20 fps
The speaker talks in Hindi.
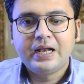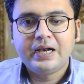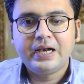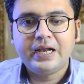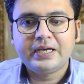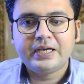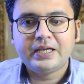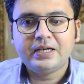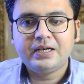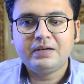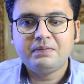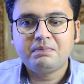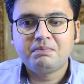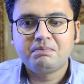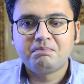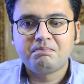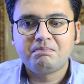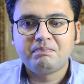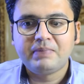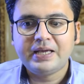
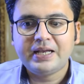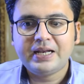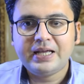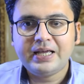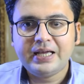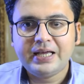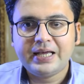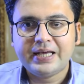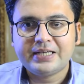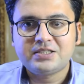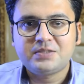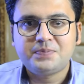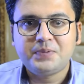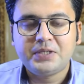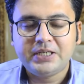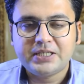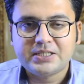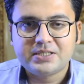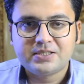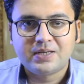लेकिन मेरे
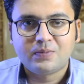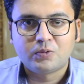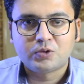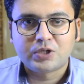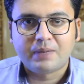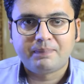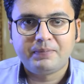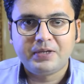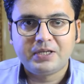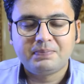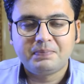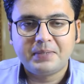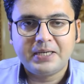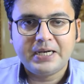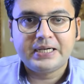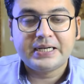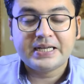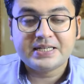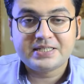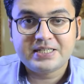एक्सपीरियंस के मुताबिक
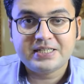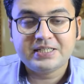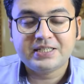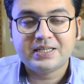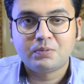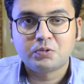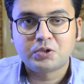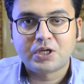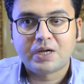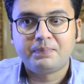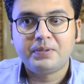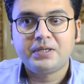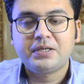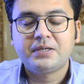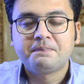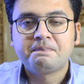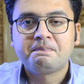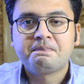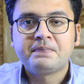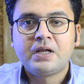मेरी टेस्टिंग के मुताबिक